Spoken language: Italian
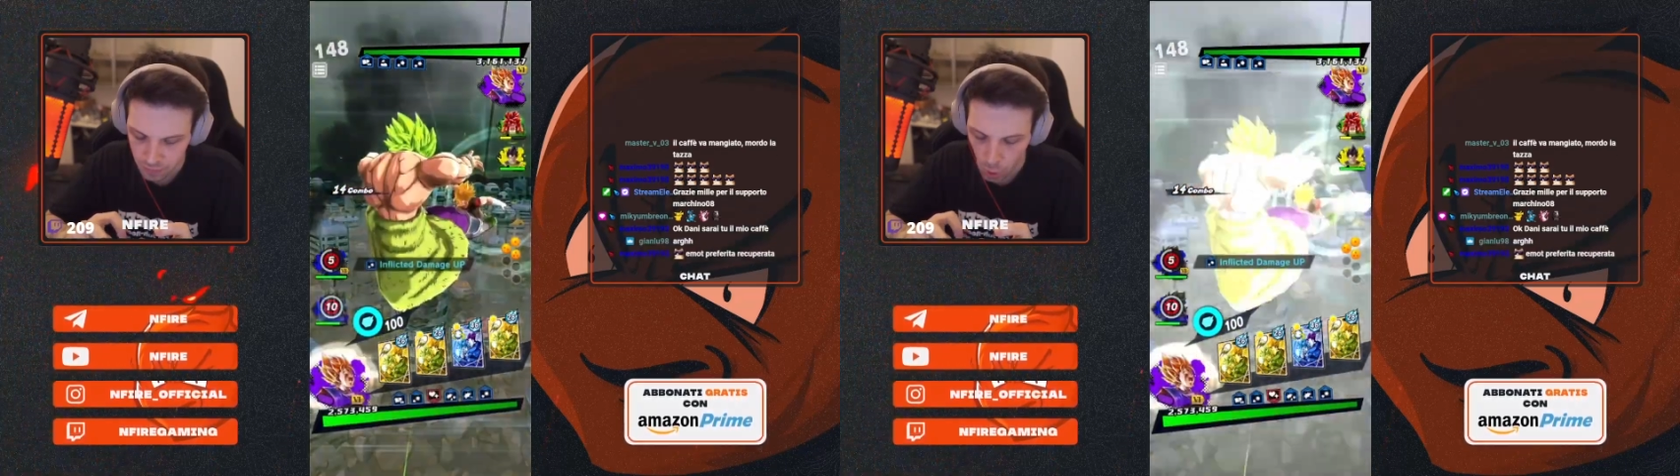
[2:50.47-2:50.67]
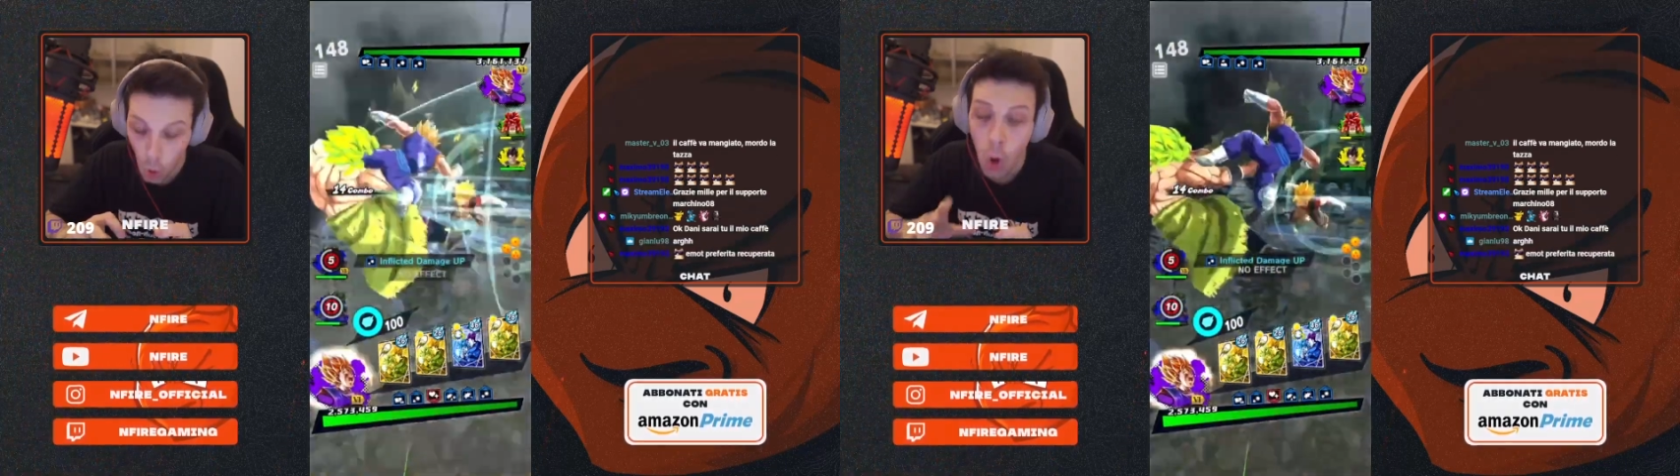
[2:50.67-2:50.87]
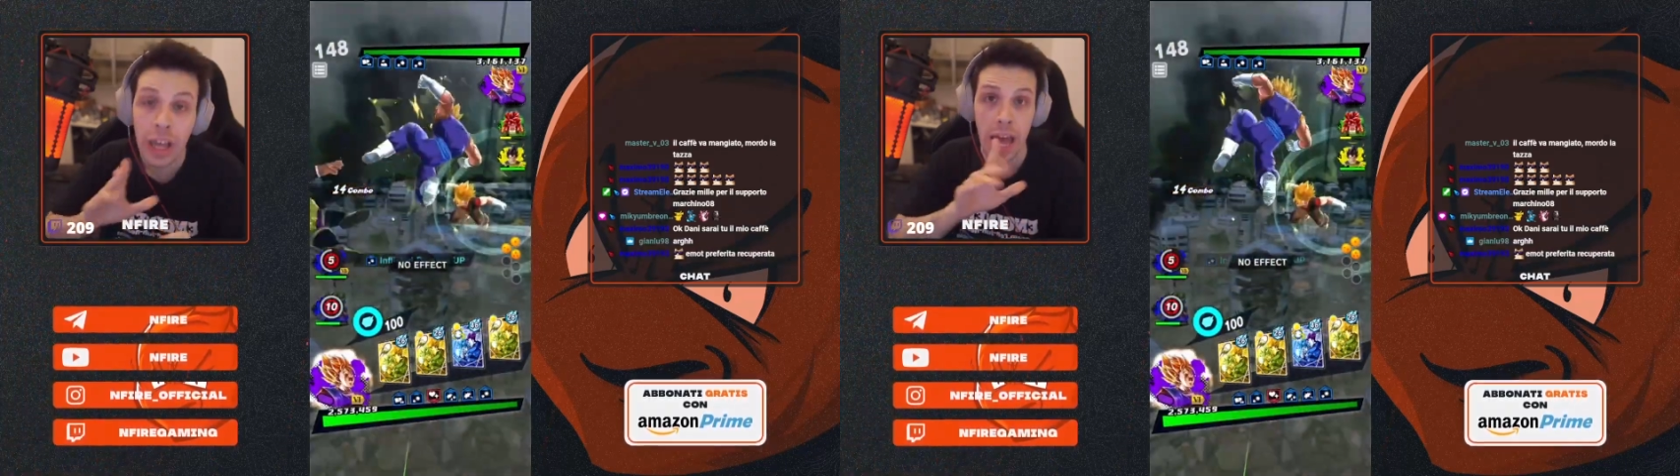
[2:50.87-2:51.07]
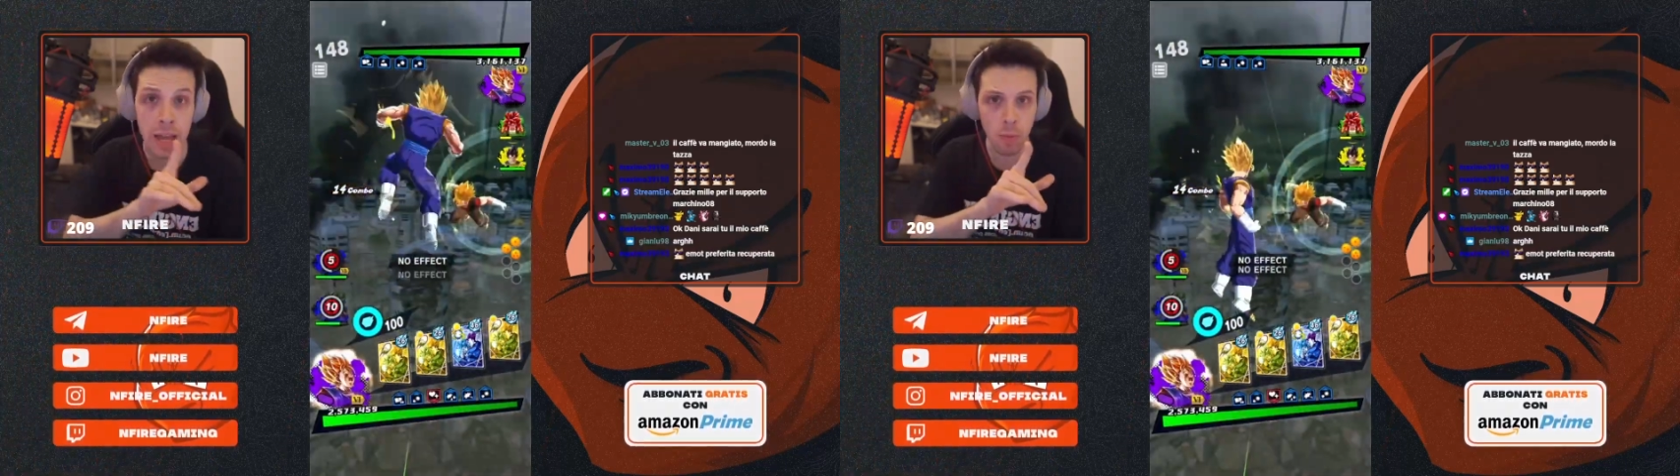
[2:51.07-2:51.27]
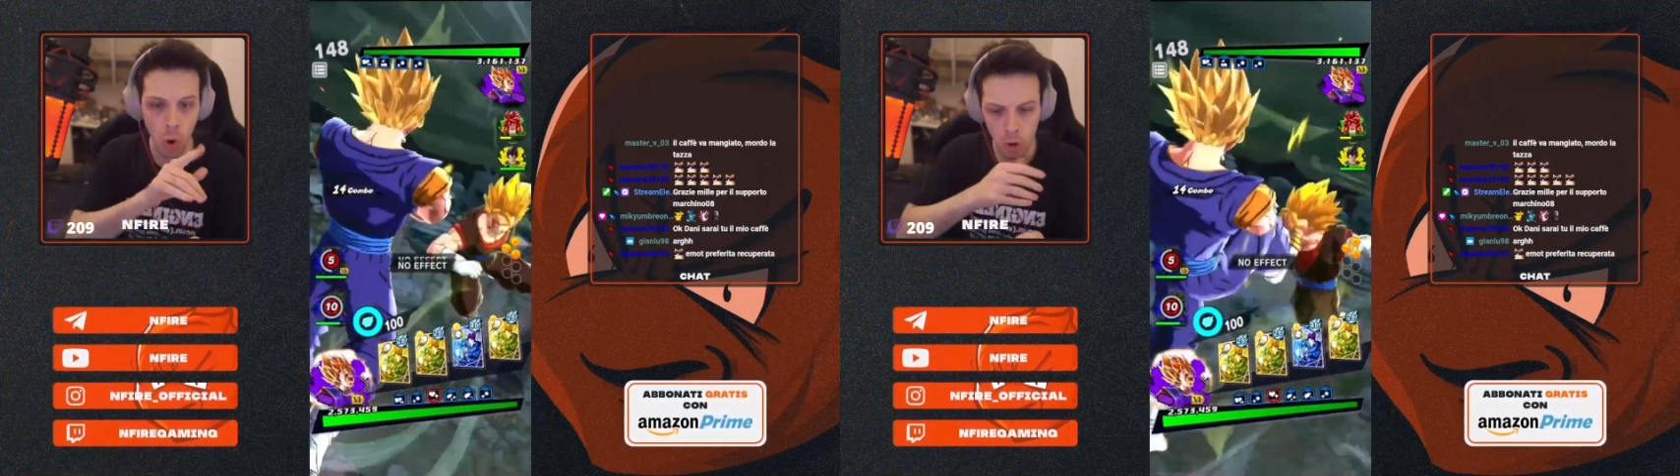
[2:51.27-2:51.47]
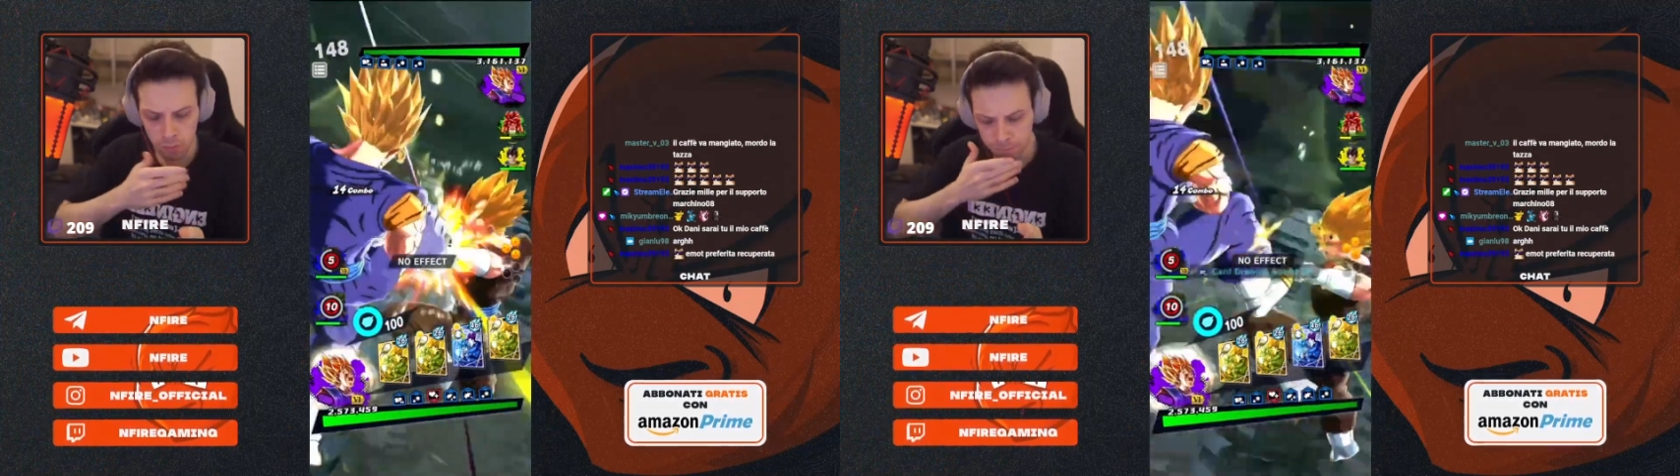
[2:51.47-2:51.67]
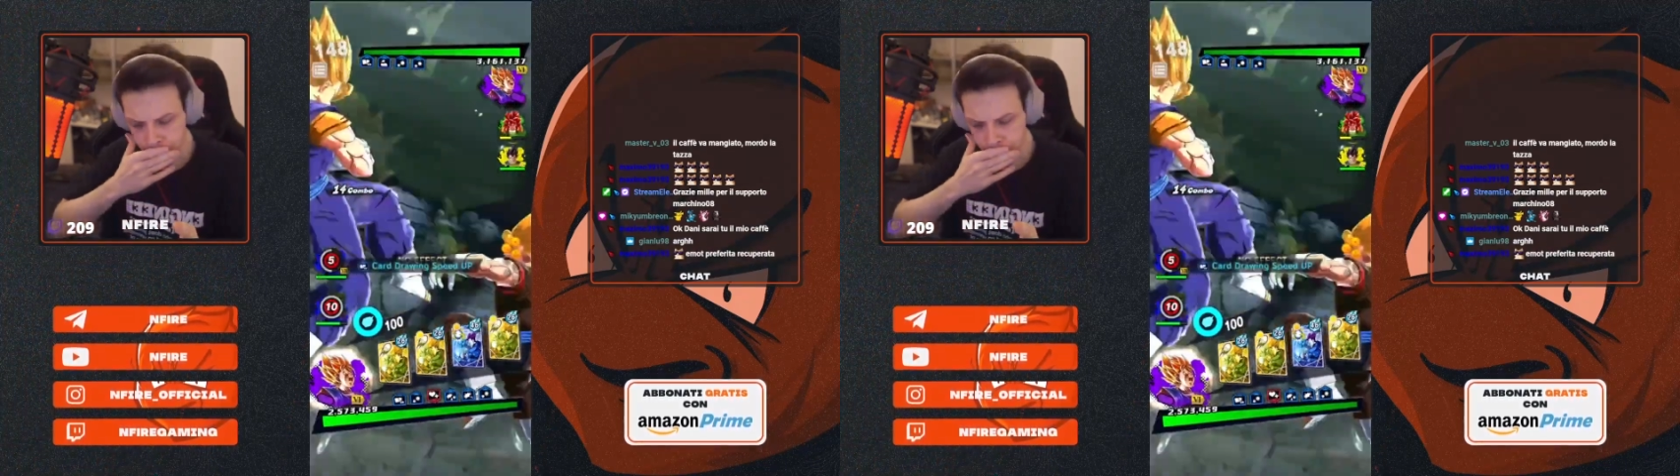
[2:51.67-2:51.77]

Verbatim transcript: Ok, buono.